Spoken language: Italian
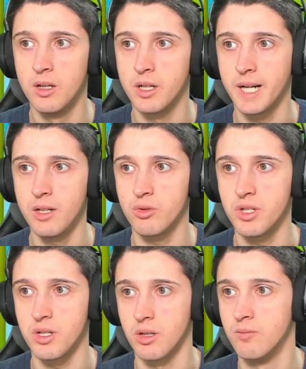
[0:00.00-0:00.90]
Credo di
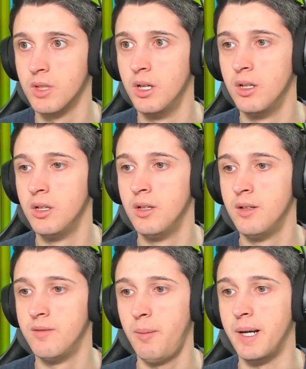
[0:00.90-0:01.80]
sì.
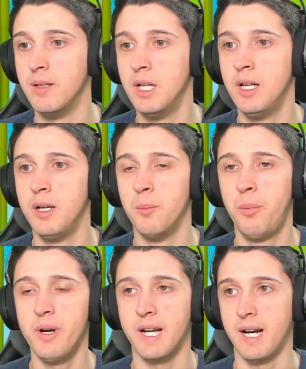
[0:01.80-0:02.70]
Vabbè,
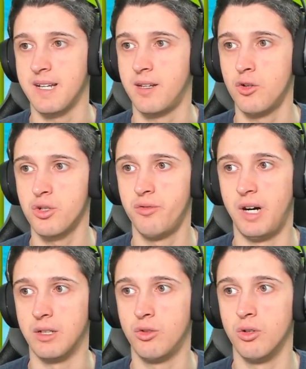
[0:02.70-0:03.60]
poi ragazzi, cosa ho
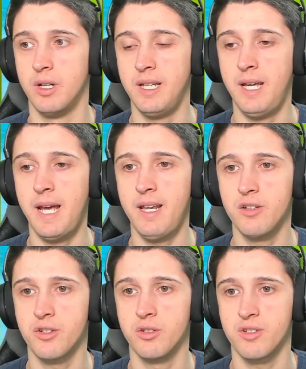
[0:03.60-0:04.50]
fatto? Ieri
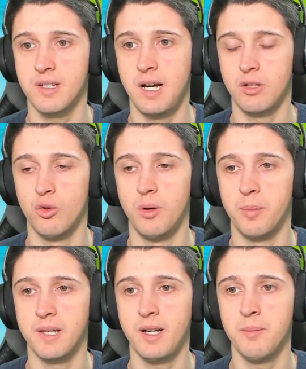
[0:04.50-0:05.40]
sono stato
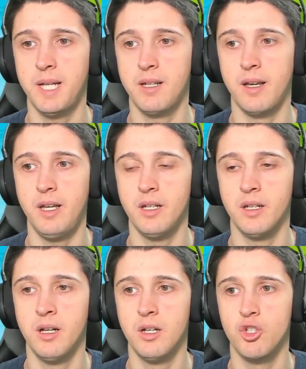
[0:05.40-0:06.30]
praticamente
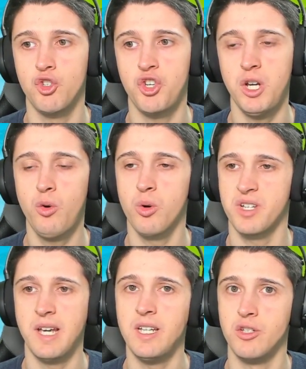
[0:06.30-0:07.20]
in 5 o
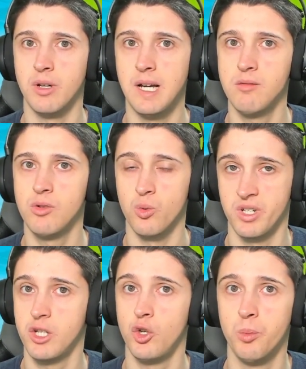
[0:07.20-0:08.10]
6 isole
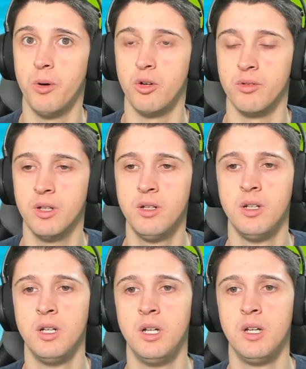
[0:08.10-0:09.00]
usando i coupon
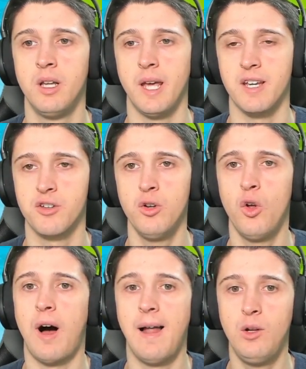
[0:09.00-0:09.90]
e
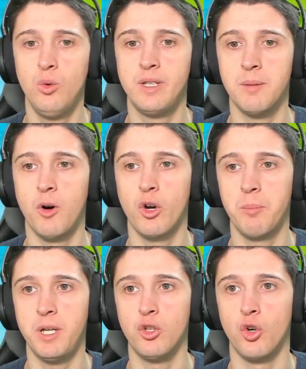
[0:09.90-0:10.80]
solo all'ultima ho
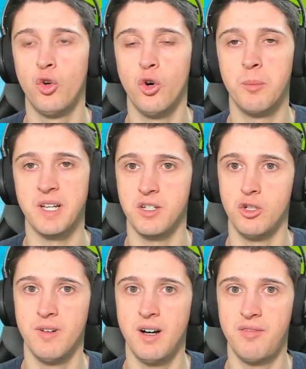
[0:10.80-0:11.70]
capito come si
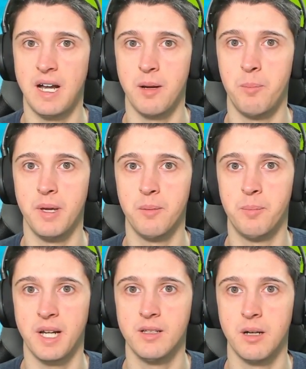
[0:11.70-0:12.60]
doveva fare per
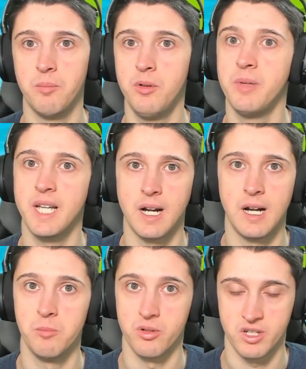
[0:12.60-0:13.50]
prendere più
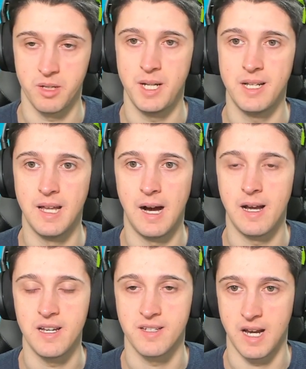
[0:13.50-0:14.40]
minerali possibili
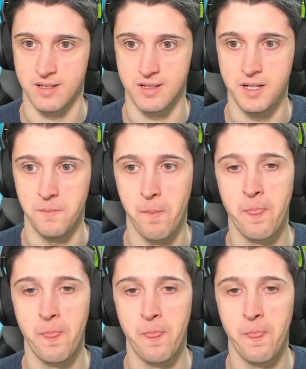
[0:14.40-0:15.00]
dai sassi.